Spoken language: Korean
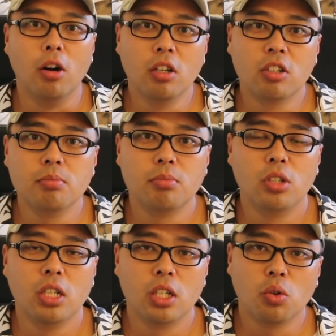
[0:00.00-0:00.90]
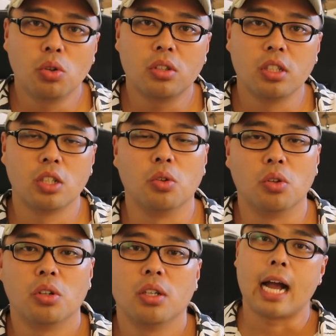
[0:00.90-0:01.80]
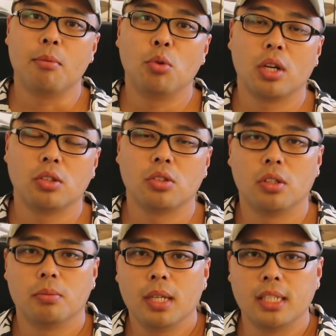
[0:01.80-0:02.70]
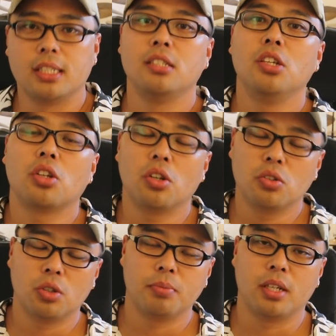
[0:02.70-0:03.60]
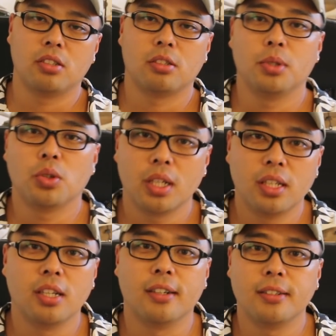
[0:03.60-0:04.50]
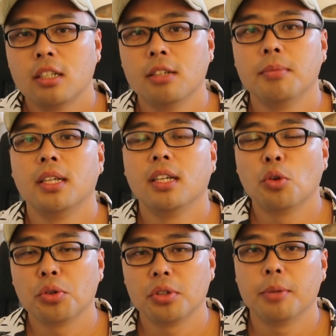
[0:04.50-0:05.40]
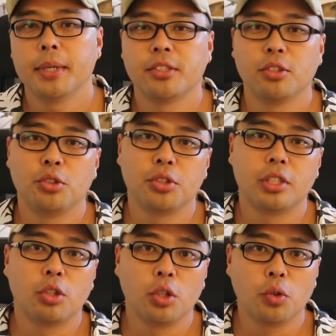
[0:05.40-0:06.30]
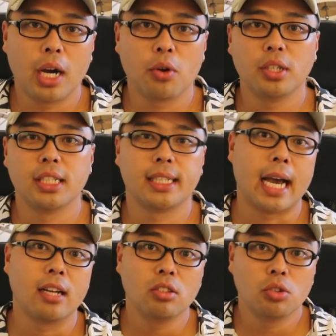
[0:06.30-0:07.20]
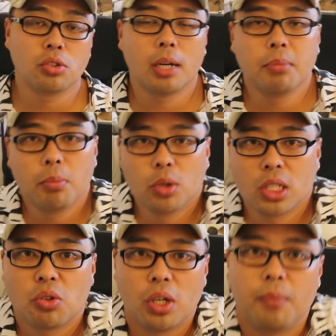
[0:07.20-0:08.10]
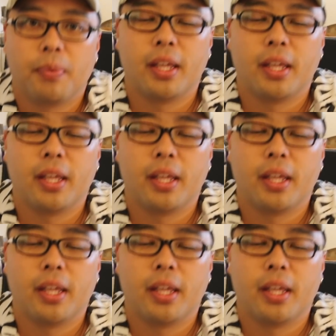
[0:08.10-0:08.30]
벌금 물리고, 그리고 감옥에 좀 징역형 좀 내렸으면 좋겠네요. 그러면 이 코로나 바이러스 뉴스를 뒤로 하고 이제 다른 뉴스를 한번 보자고요.